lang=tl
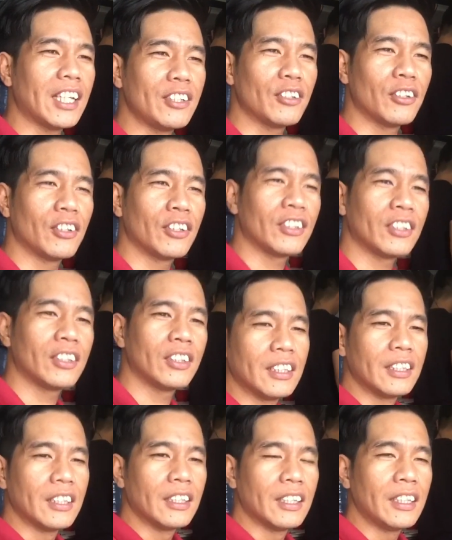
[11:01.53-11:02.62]
na yun,
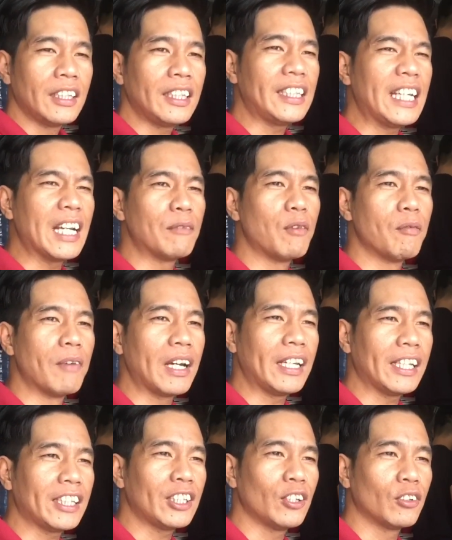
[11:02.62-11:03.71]
hindi na
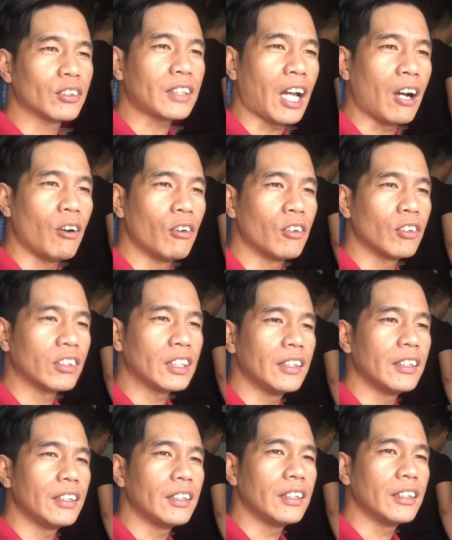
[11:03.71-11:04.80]
bumalik yung taong
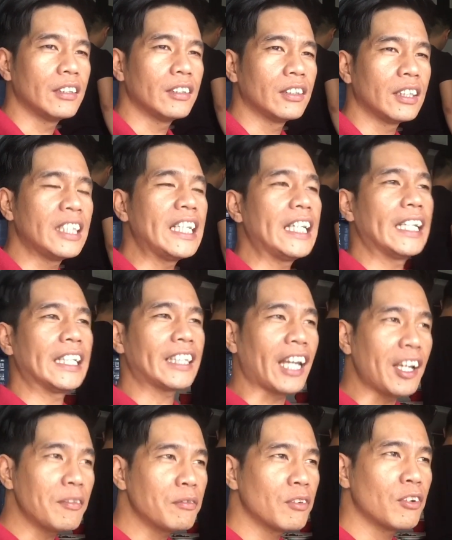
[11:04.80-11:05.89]
uh,
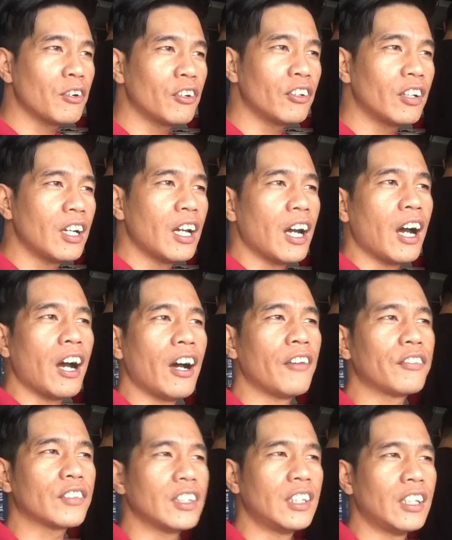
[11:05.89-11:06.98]
hinihintay mo,
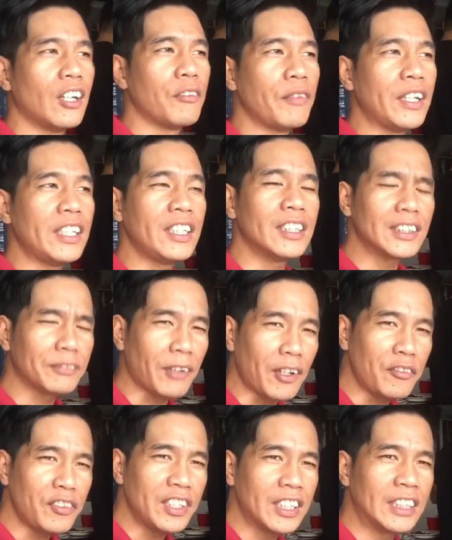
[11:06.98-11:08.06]
after how many years, 5
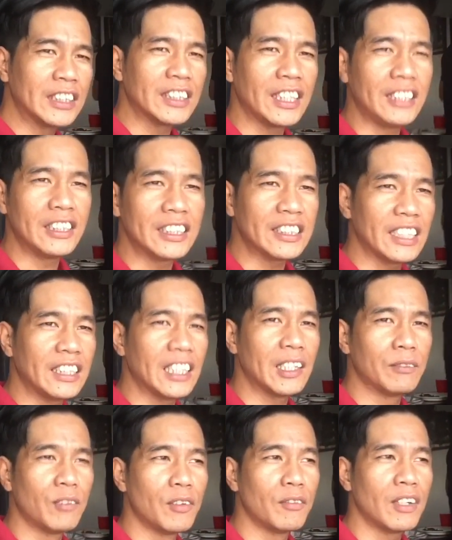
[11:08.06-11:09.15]
years, 10 years, hindi
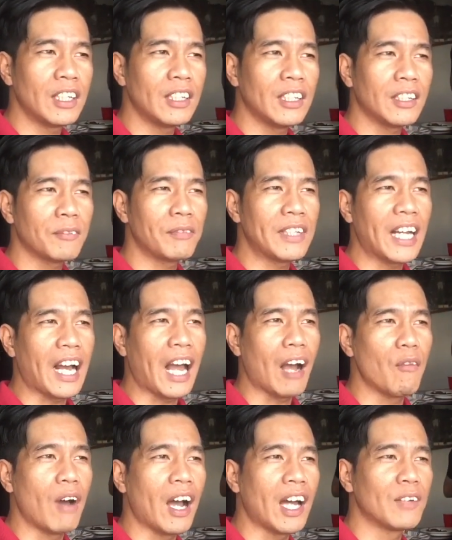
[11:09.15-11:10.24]
na bumalik.
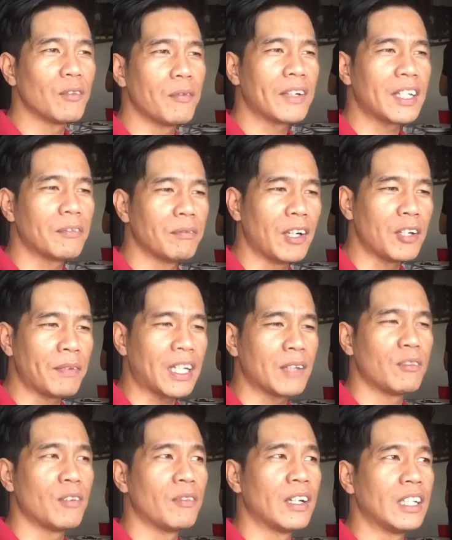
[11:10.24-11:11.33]
Pinangahawakan mo pa rin ba yun
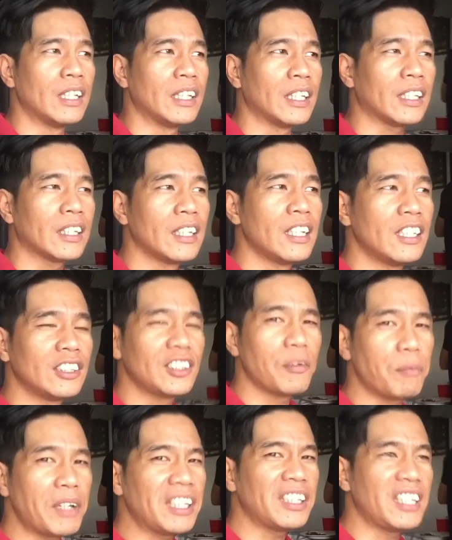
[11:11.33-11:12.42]
para bumalik?
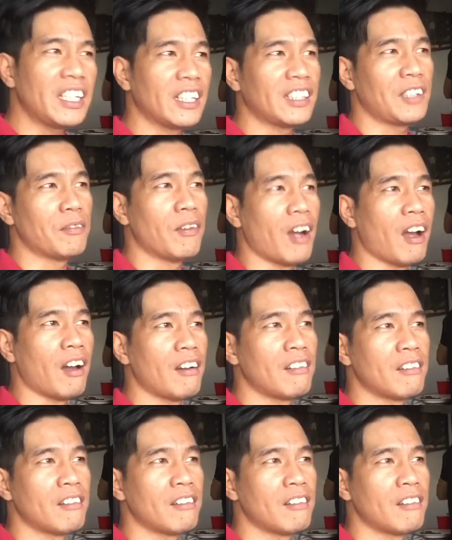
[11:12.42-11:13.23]
Siyempre hindi na, di ba?